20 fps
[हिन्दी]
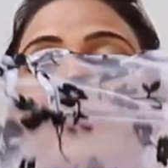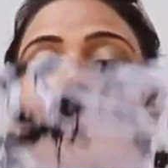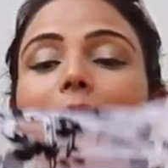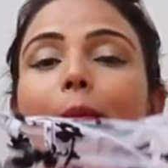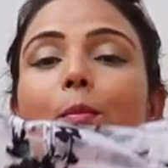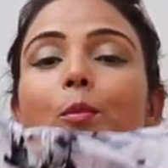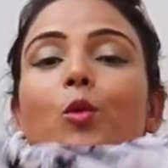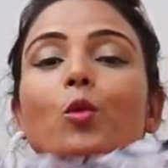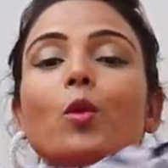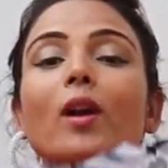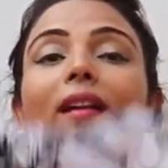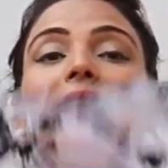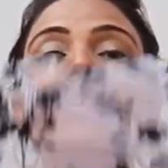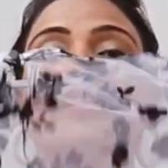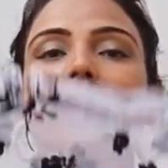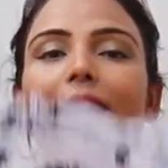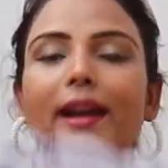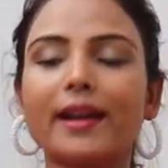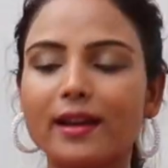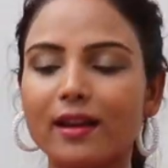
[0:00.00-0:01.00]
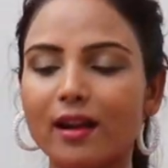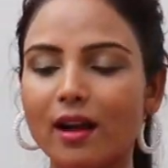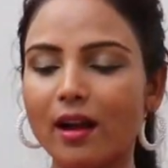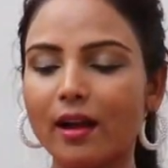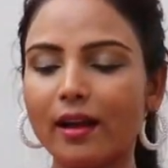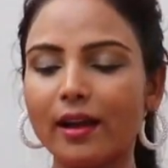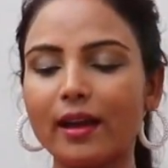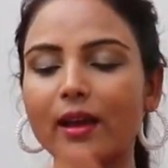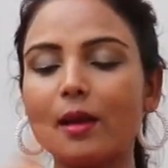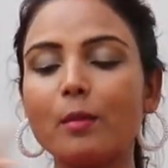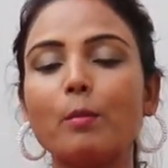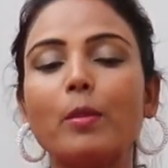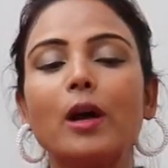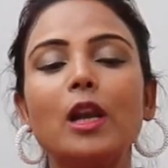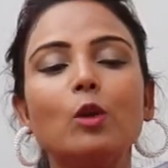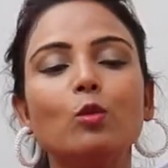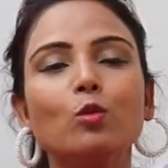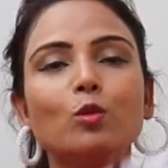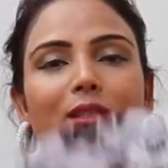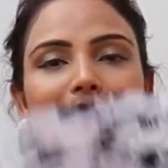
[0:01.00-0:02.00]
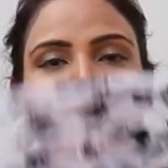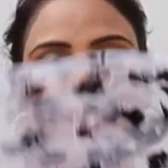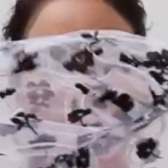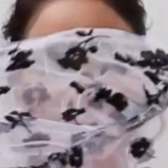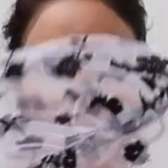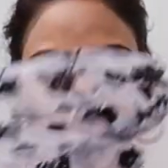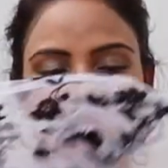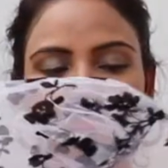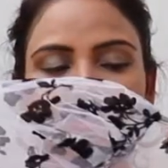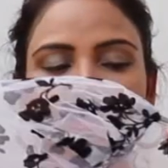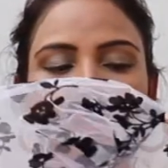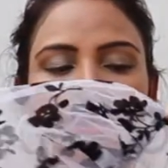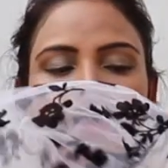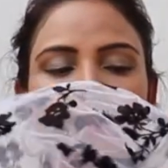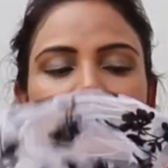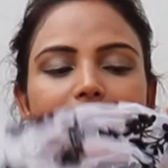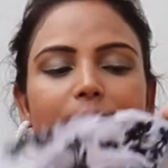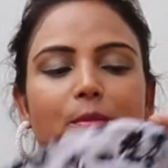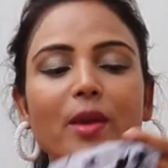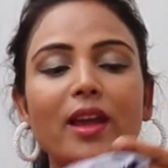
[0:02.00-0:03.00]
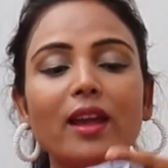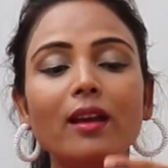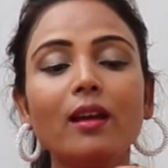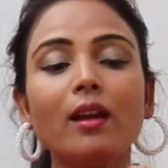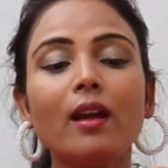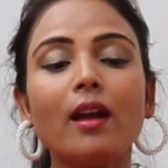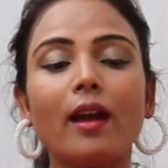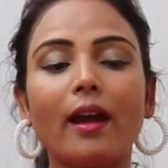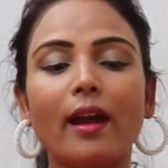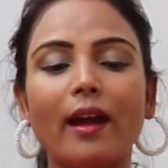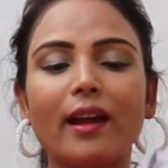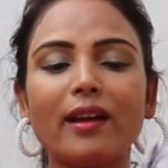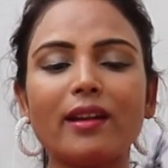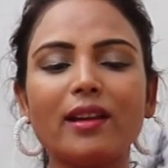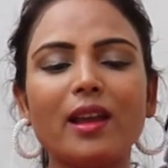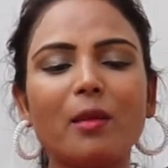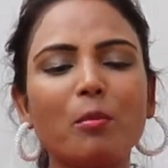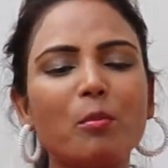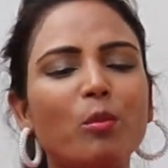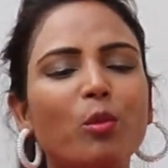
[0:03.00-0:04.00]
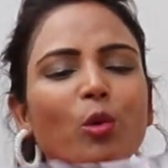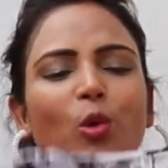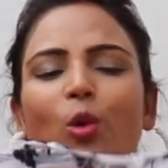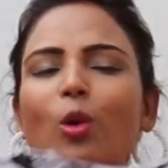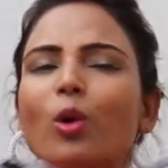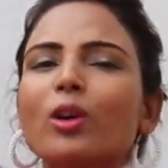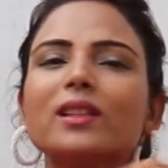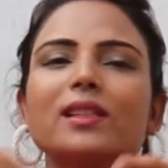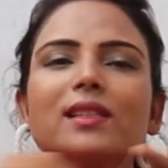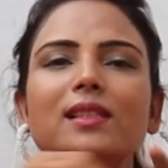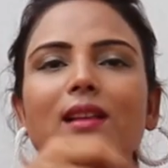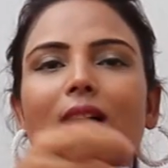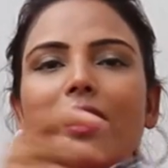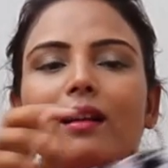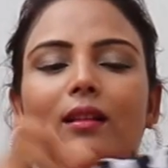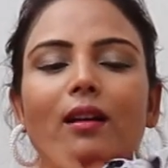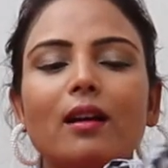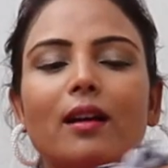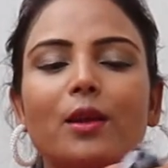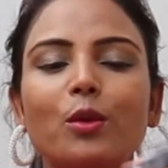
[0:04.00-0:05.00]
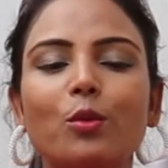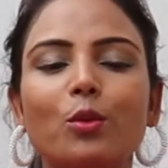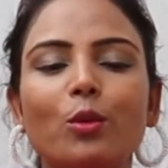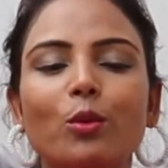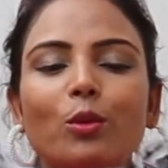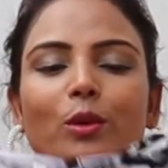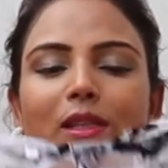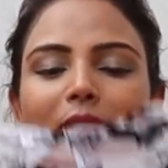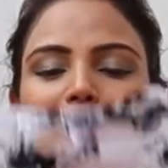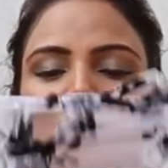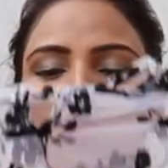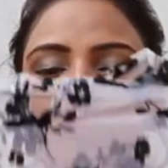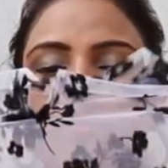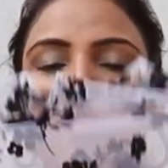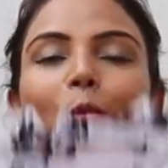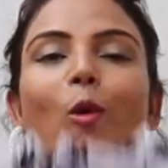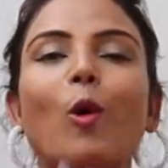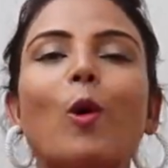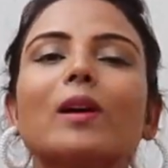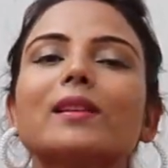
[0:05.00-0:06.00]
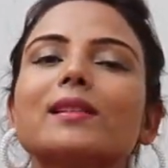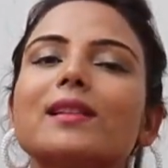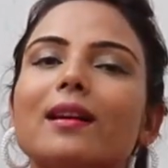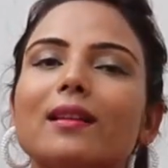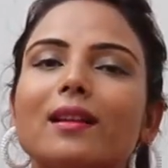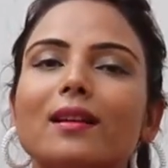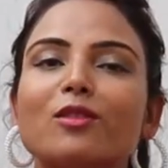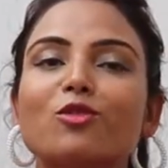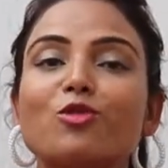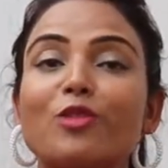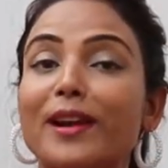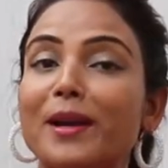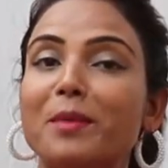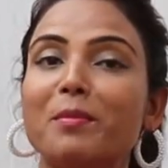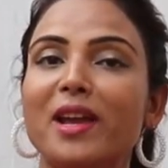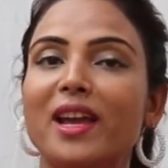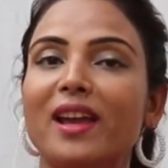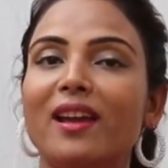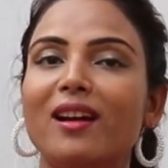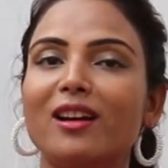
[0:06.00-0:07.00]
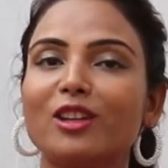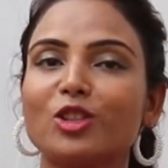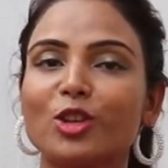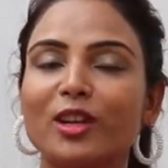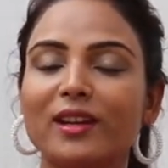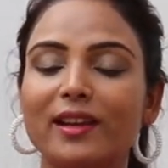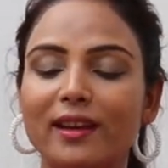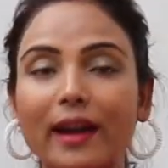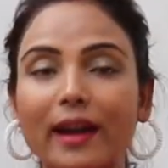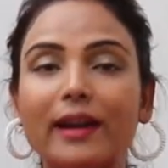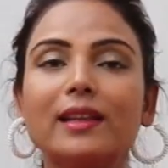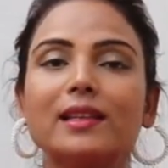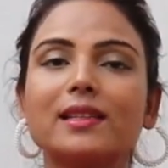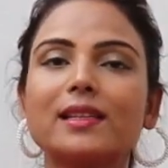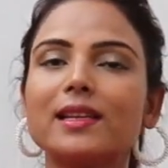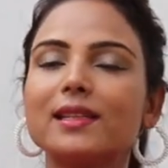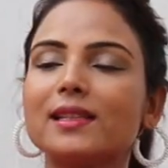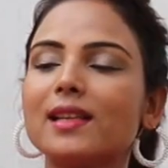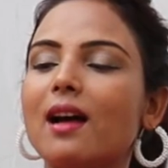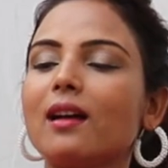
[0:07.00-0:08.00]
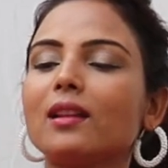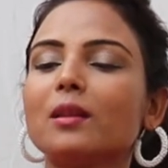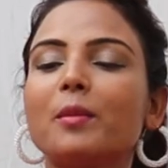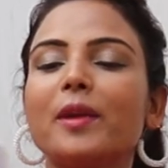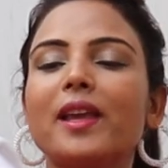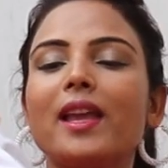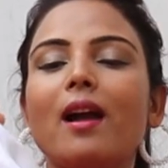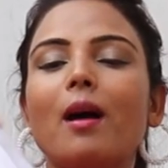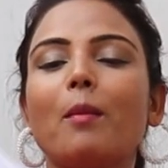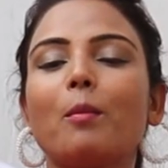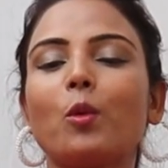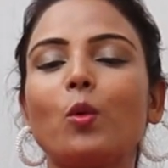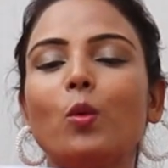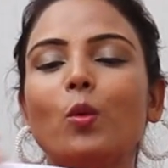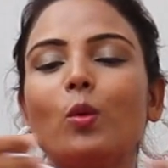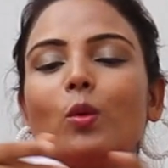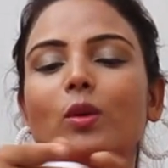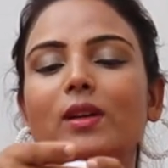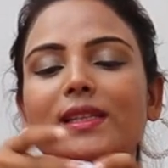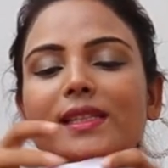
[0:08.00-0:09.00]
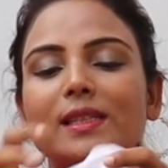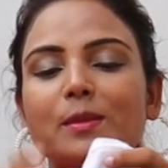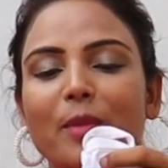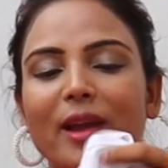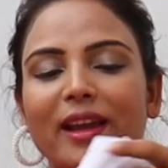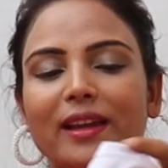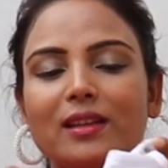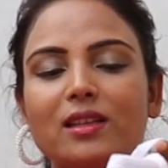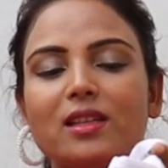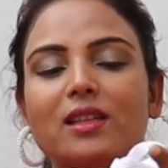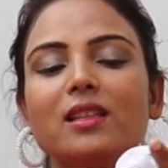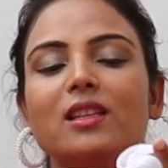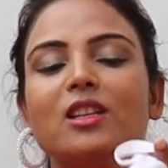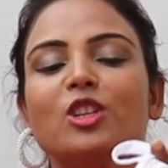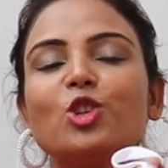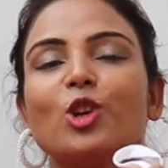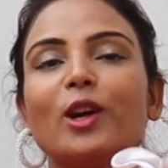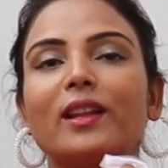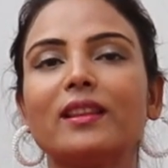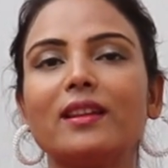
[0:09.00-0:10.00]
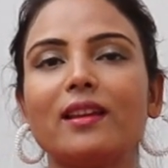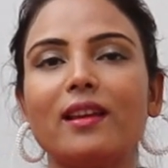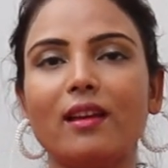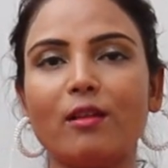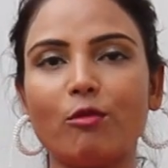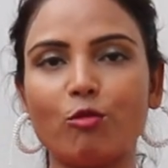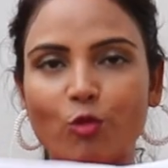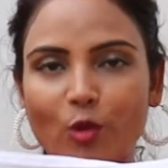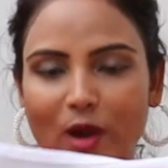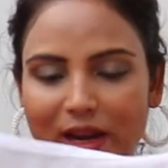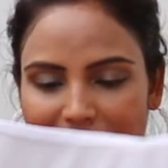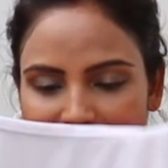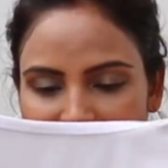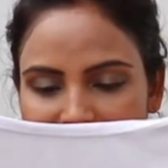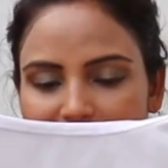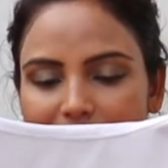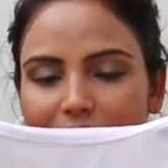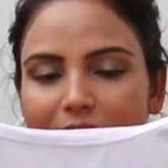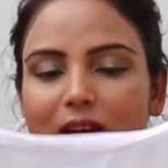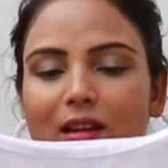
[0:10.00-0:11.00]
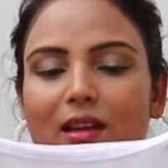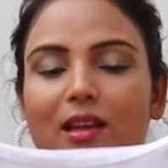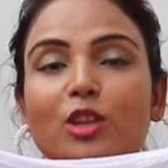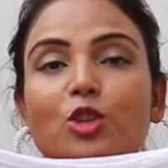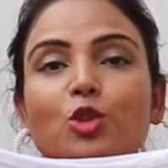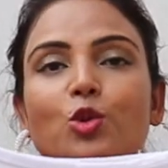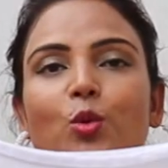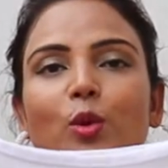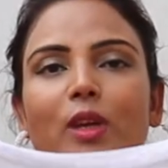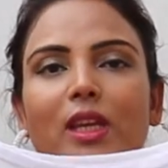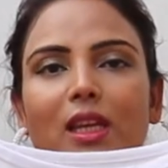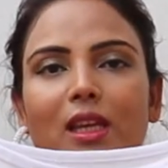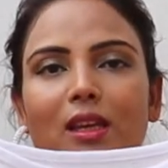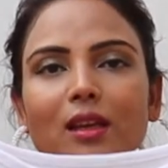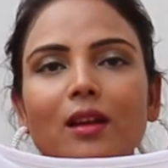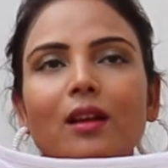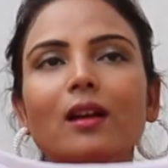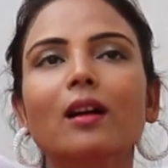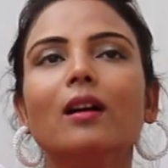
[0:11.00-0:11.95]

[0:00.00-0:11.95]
ये पूरा नेट का है बलून स्लीव्स हैं इसमें एंड ये बहुत ही ज़्यादा यू नो इसको भी बहुत ज़्यादा ट्रेंड में है आजकल ये एंड इसके साथ में ये आपको स्पेगेटी दी जाती है वाइट कलर की जो कि